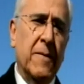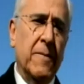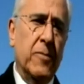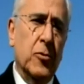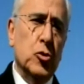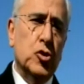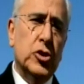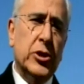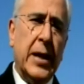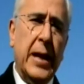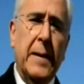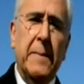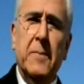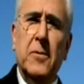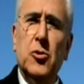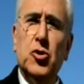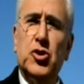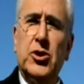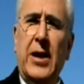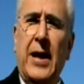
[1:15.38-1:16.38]

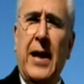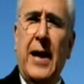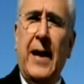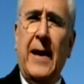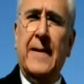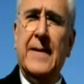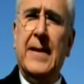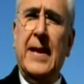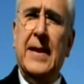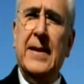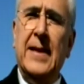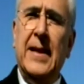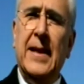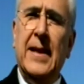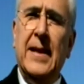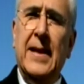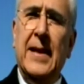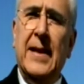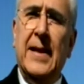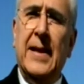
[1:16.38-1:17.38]
Buscamos a
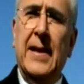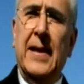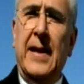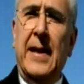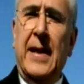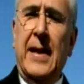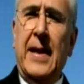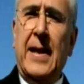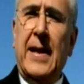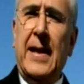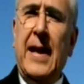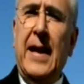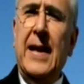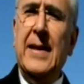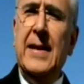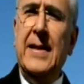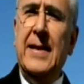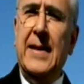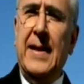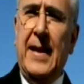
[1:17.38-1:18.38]
Daniele
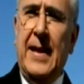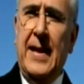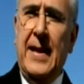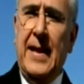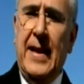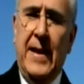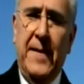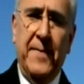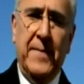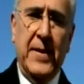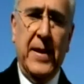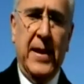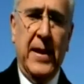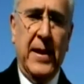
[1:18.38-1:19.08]
Galinella,